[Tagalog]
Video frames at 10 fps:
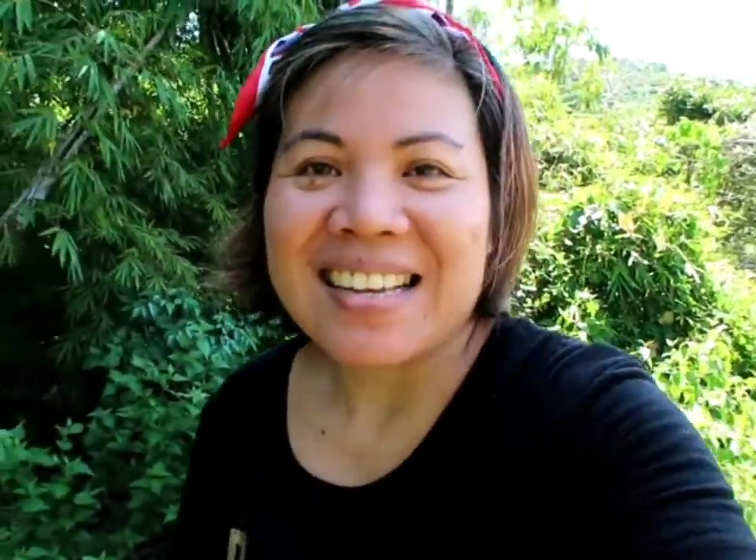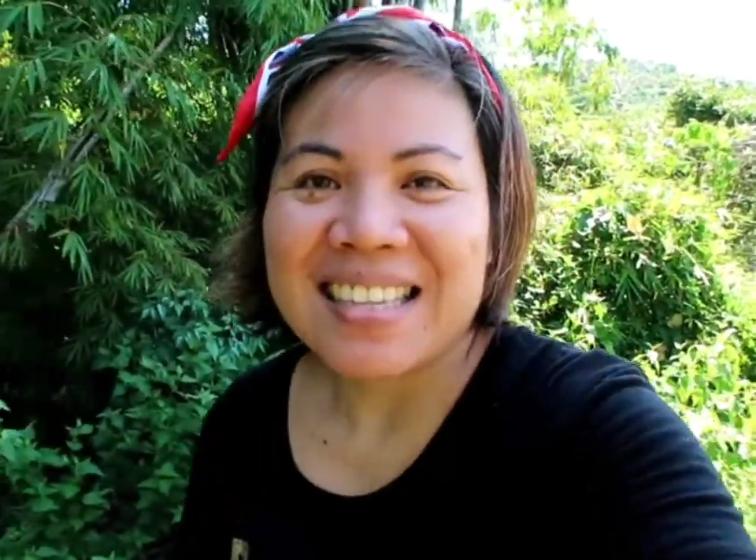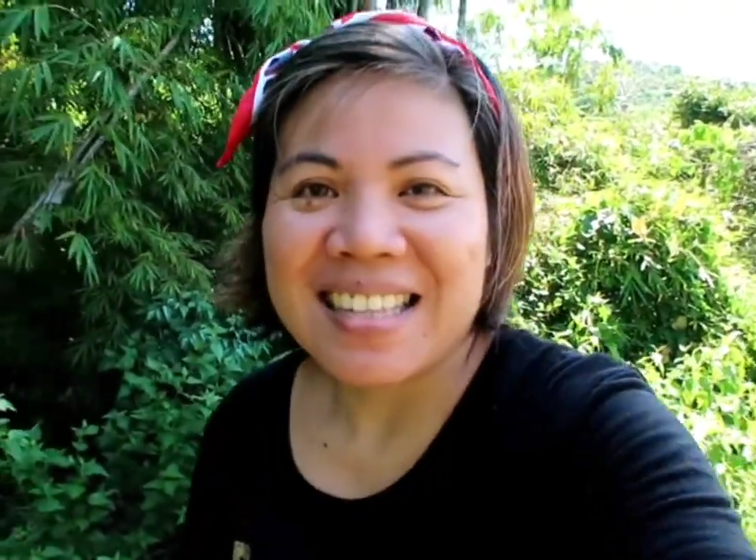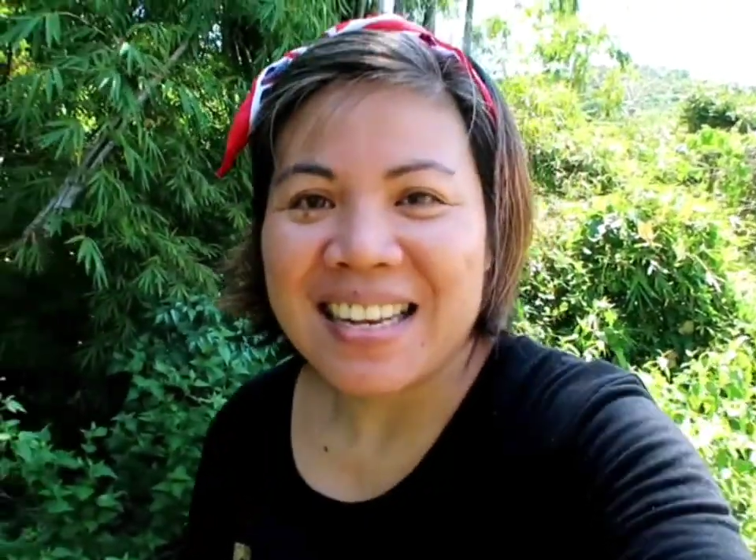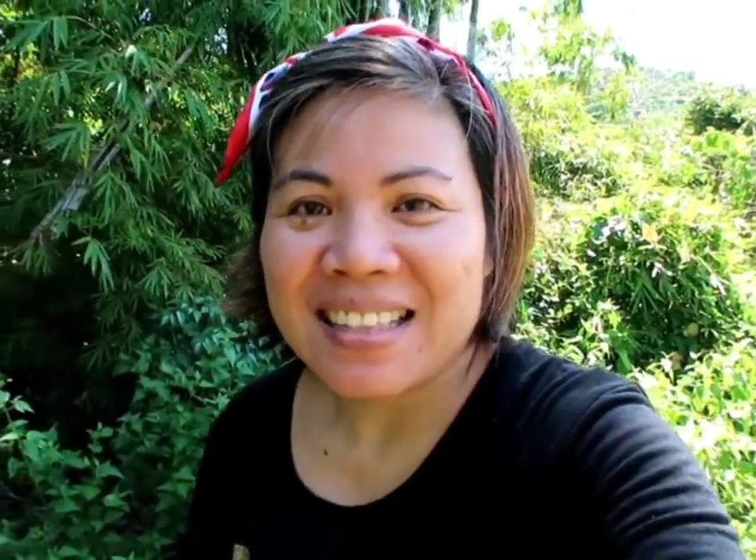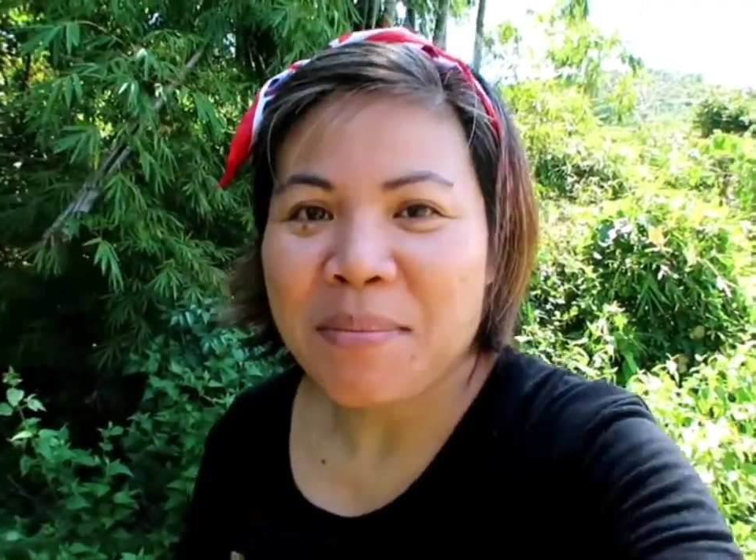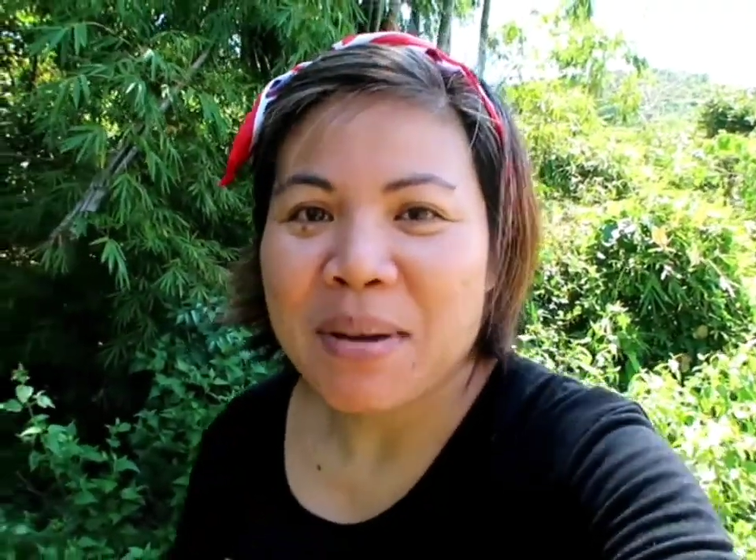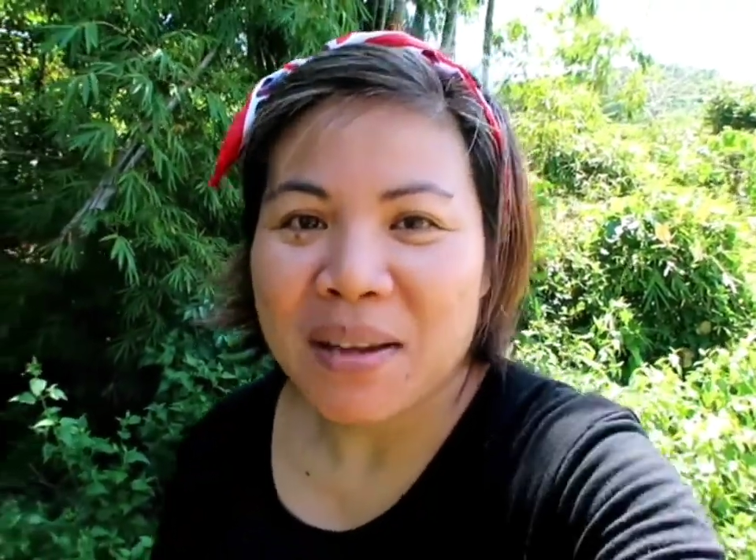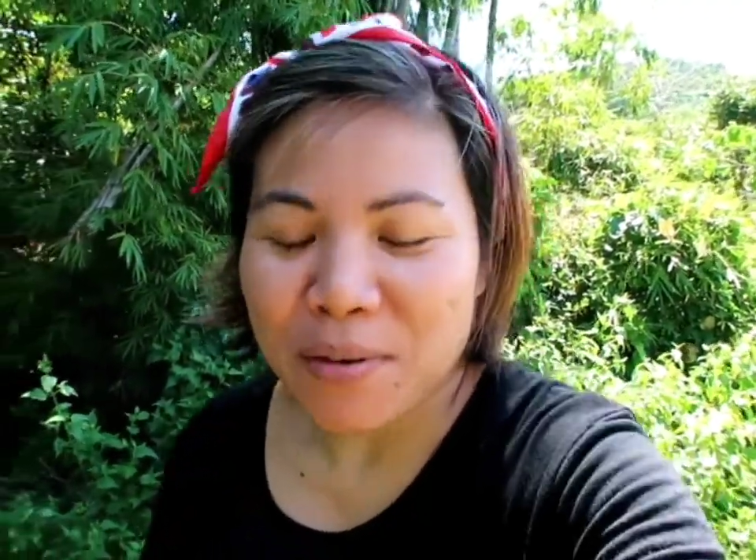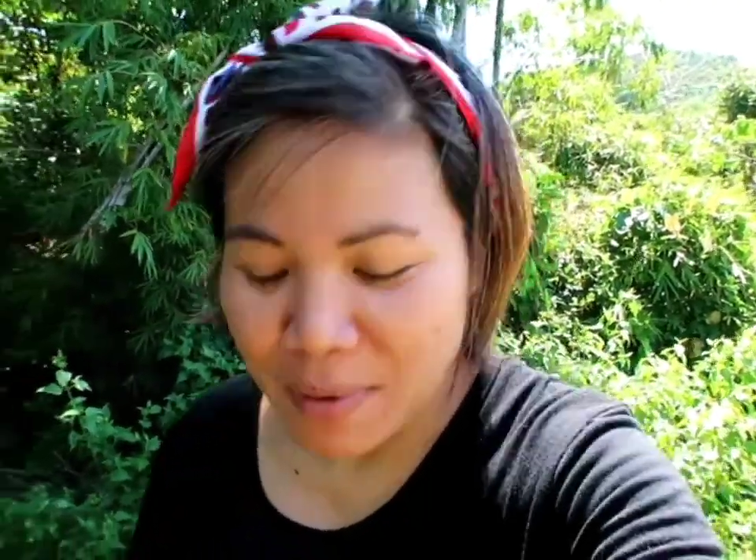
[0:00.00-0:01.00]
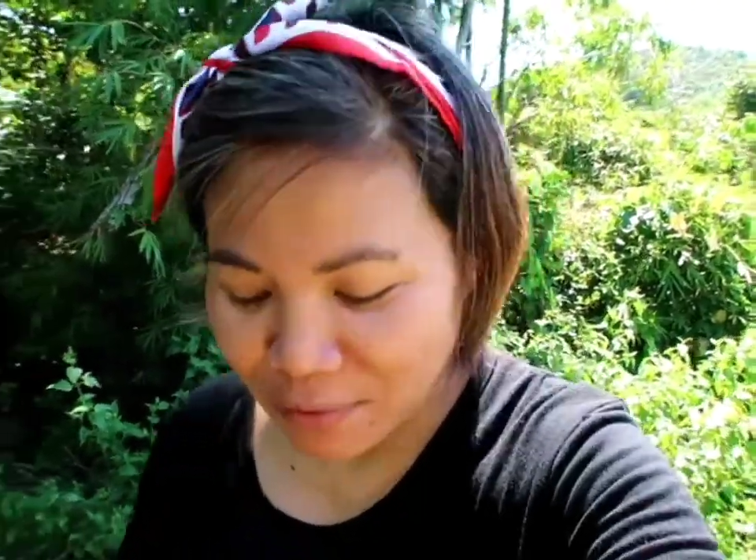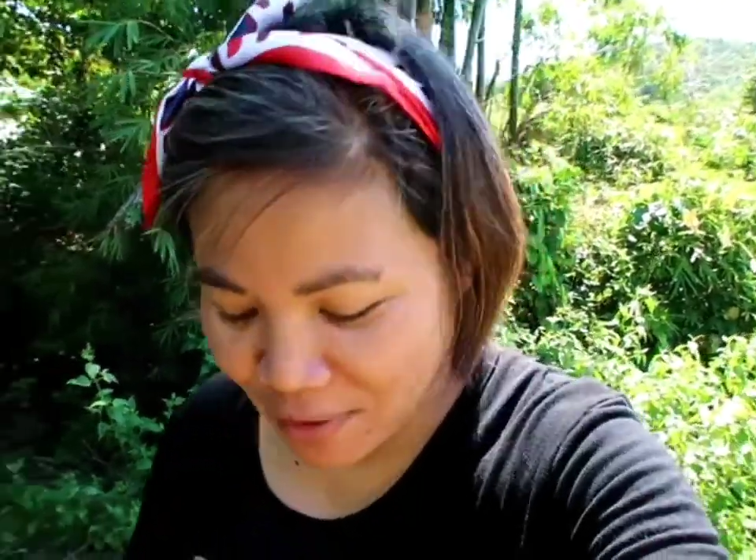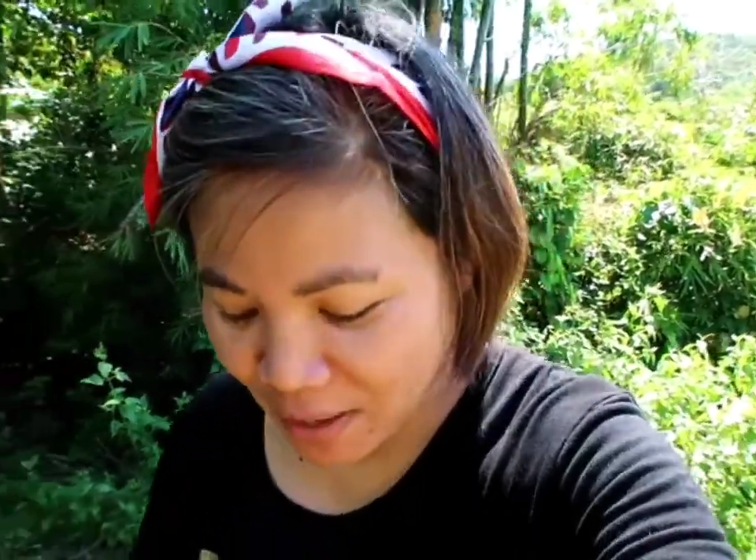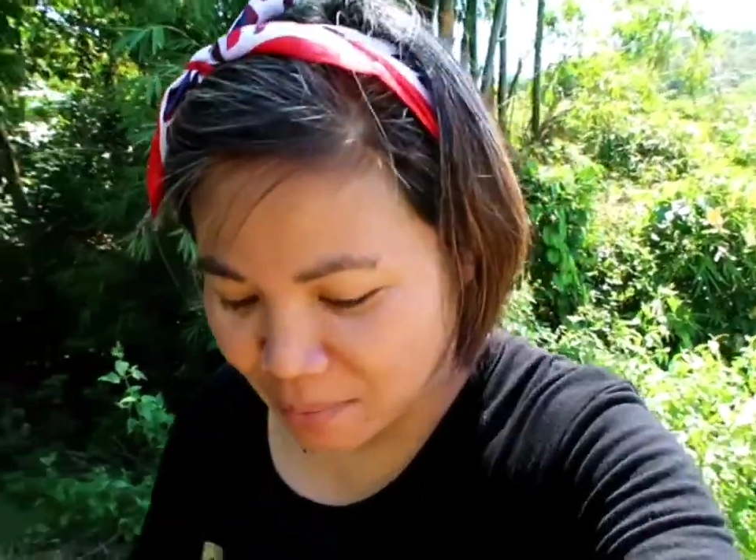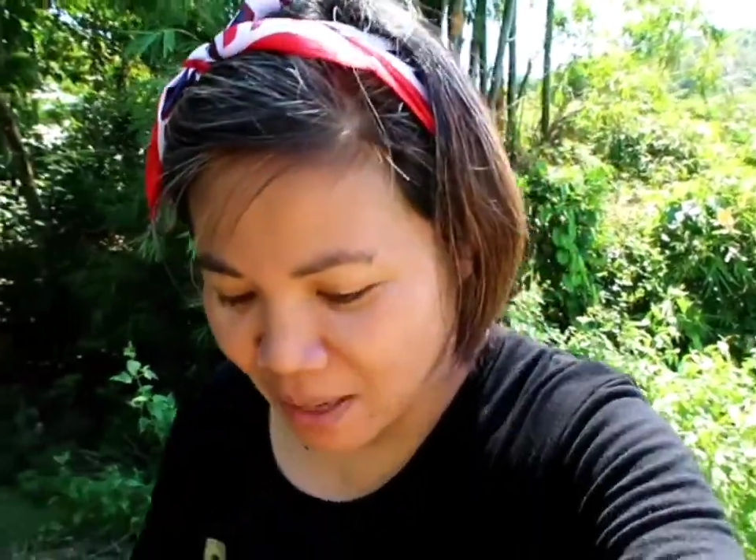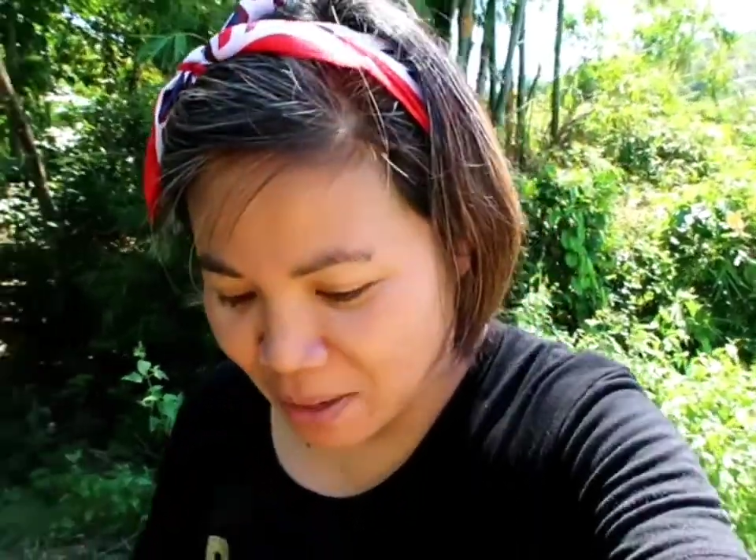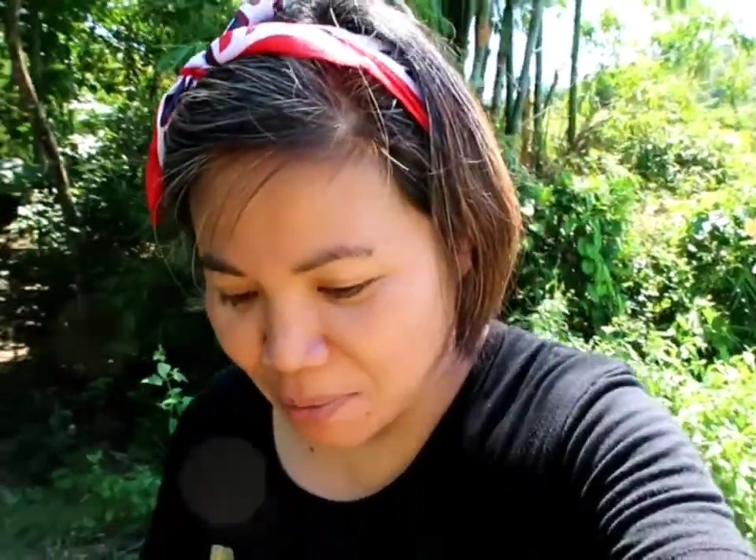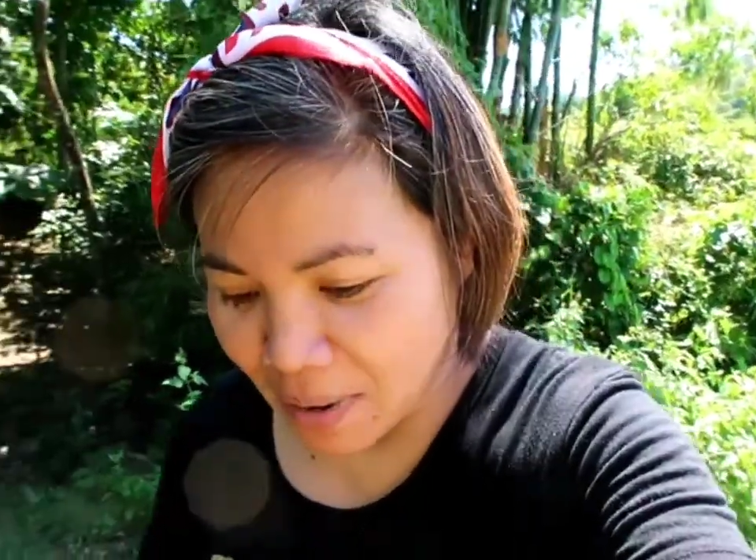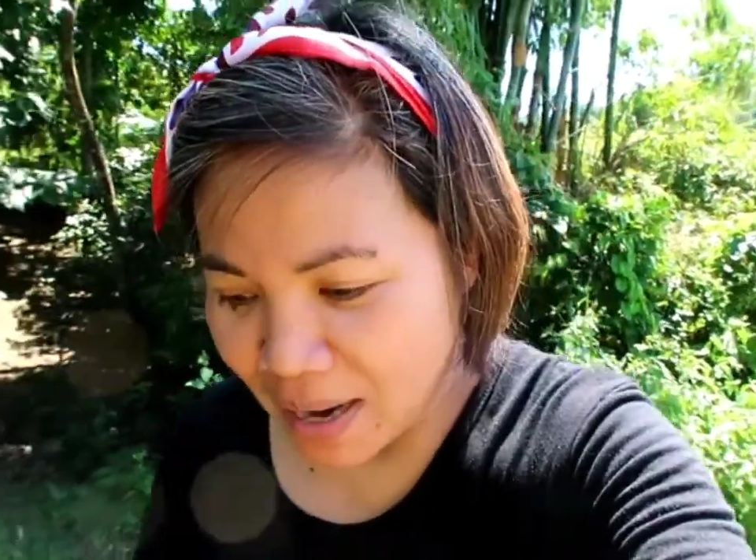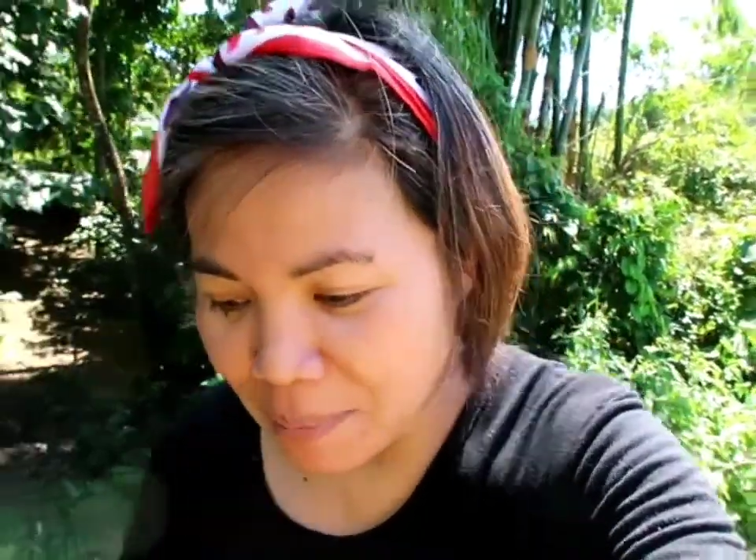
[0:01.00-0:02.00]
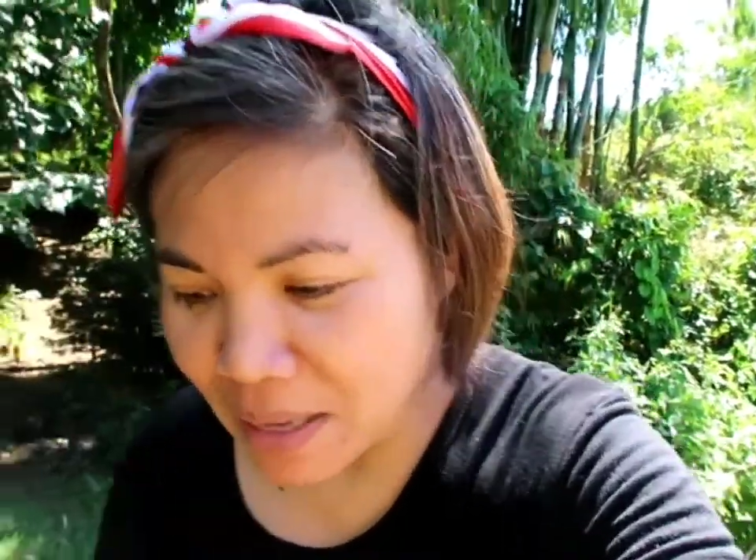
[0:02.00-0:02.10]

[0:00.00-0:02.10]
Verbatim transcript: kasi tinatamad ako mag-film ngayong mga